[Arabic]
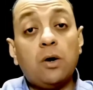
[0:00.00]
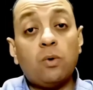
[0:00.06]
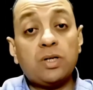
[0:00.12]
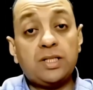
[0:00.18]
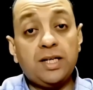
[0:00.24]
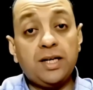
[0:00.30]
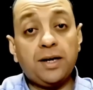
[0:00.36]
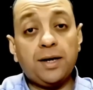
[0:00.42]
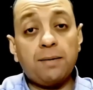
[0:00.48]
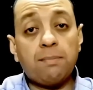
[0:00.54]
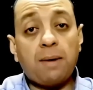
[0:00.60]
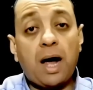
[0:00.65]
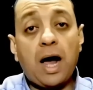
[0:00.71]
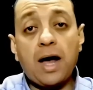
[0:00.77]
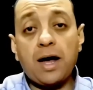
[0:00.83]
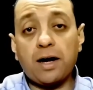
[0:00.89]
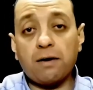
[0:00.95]
وزير
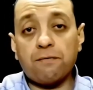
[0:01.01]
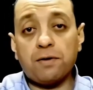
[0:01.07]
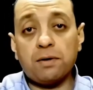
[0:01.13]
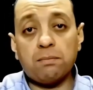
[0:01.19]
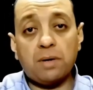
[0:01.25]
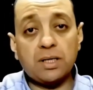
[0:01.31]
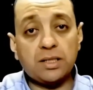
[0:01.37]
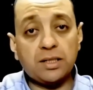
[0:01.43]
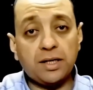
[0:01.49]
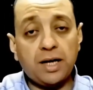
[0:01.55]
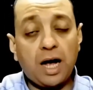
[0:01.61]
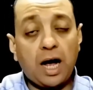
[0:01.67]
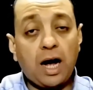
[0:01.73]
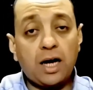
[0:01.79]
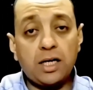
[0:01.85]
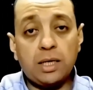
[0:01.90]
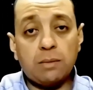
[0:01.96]
المعارف المصري
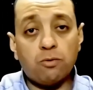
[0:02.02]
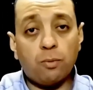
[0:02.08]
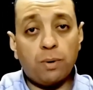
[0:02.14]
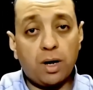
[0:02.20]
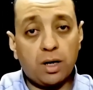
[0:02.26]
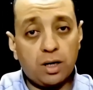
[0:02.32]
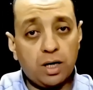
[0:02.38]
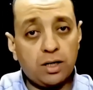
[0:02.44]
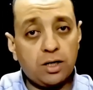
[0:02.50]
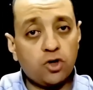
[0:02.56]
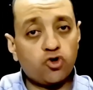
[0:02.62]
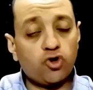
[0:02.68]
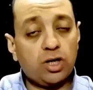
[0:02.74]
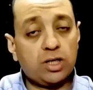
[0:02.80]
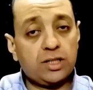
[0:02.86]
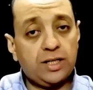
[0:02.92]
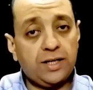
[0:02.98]
علي مبارك
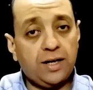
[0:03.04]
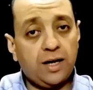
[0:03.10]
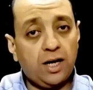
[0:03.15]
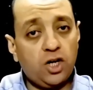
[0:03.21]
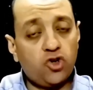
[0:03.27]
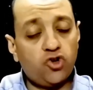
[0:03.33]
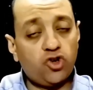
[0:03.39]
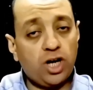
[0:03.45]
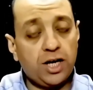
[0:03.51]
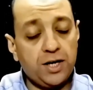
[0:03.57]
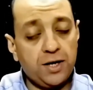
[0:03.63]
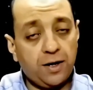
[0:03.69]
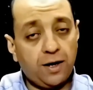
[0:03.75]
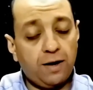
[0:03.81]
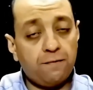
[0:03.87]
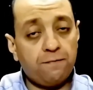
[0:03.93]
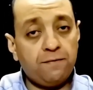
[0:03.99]
الشخصية
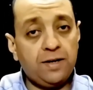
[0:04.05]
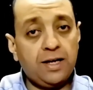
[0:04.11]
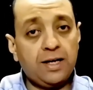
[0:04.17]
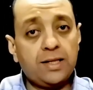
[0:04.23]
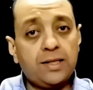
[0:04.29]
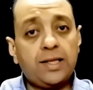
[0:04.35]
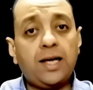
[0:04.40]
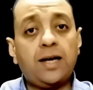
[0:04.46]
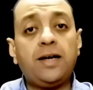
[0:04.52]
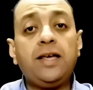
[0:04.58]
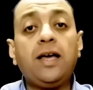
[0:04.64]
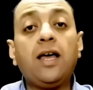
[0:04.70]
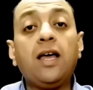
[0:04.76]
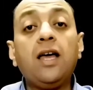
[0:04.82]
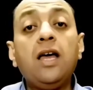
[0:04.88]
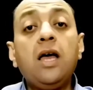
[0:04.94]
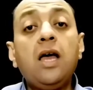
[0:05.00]
الشهيرة في
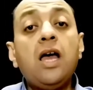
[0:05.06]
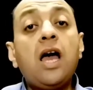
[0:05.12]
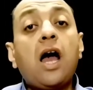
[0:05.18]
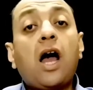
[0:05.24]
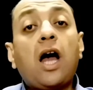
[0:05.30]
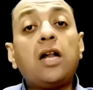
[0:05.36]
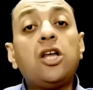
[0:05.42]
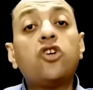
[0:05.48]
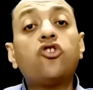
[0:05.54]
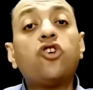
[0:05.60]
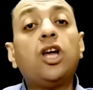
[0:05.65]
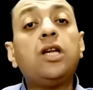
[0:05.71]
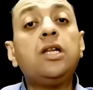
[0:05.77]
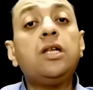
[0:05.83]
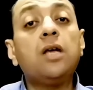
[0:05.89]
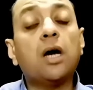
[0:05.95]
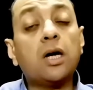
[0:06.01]
التاريخ
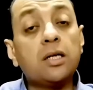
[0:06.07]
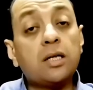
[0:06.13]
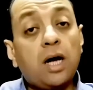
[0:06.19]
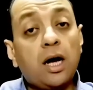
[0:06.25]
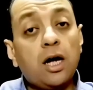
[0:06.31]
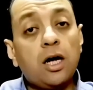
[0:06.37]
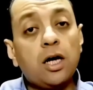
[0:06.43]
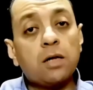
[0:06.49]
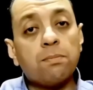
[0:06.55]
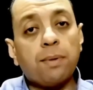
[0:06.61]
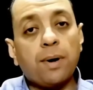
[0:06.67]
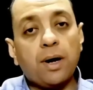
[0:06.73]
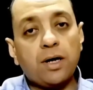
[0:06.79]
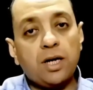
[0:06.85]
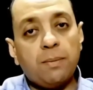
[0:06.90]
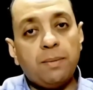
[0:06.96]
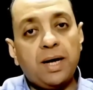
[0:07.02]
علشان يقنع
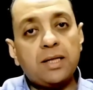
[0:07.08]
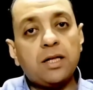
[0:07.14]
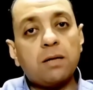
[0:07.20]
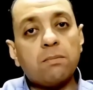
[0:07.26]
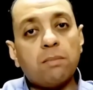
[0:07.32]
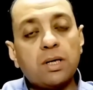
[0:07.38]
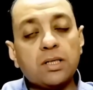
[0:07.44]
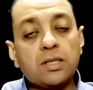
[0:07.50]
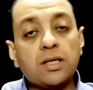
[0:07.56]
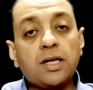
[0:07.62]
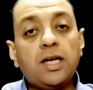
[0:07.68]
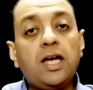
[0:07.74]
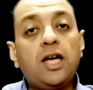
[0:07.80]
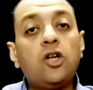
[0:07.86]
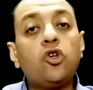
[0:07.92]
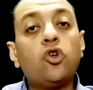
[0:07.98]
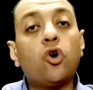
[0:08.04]
البرلمان المصري
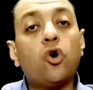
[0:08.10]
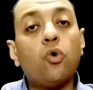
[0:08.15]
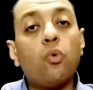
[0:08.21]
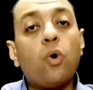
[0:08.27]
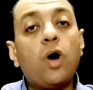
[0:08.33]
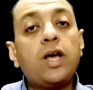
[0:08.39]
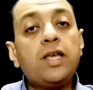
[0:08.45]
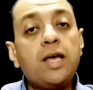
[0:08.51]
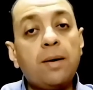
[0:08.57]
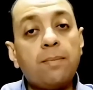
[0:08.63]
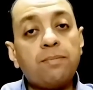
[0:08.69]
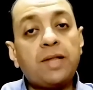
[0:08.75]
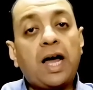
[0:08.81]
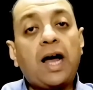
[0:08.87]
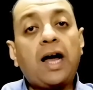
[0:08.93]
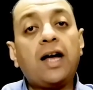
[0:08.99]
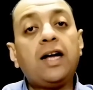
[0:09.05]
ان هو
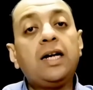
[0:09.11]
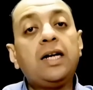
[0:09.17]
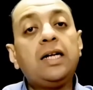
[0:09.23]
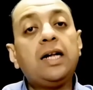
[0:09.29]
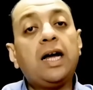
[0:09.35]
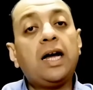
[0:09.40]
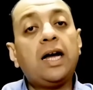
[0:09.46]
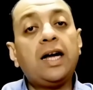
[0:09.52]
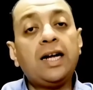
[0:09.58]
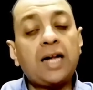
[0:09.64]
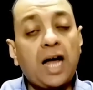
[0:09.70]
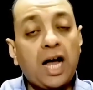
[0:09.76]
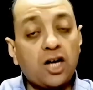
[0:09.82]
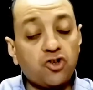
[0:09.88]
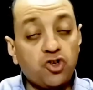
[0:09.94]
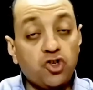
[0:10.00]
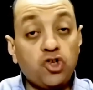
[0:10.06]
يمنع
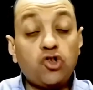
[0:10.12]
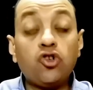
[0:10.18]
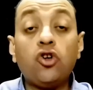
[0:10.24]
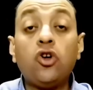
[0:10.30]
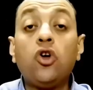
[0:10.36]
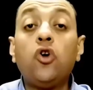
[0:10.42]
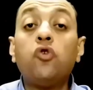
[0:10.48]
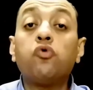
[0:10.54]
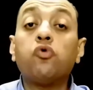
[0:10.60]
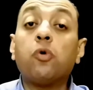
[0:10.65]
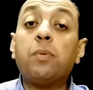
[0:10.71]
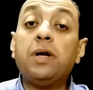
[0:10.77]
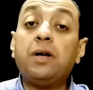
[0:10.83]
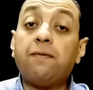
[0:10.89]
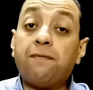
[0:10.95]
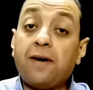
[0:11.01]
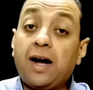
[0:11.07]
الحشيش
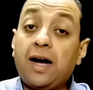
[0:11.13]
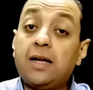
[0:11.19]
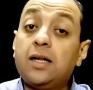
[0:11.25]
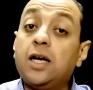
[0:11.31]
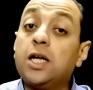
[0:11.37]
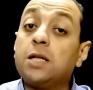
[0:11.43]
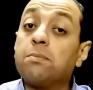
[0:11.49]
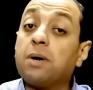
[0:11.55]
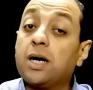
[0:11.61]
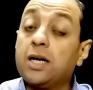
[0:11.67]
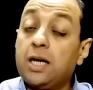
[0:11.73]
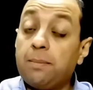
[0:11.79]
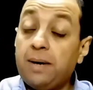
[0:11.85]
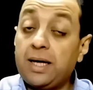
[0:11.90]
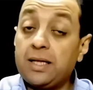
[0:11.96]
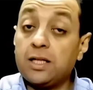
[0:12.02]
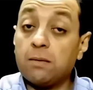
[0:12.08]
وبالفعل
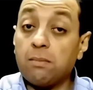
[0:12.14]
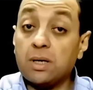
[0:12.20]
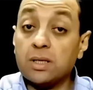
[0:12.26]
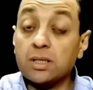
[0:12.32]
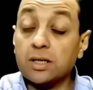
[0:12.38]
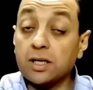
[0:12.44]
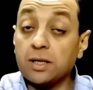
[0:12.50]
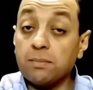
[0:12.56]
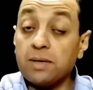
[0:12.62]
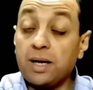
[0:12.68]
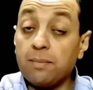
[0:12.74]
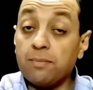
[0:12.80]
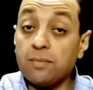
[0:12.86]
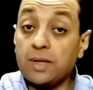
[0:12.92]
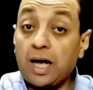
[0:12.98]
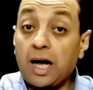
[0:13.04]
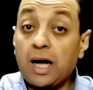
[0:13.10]
البرلمان المصري
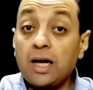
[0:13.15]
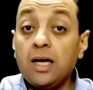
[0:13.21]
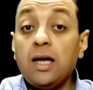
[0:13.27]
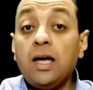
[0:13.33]
بيمنع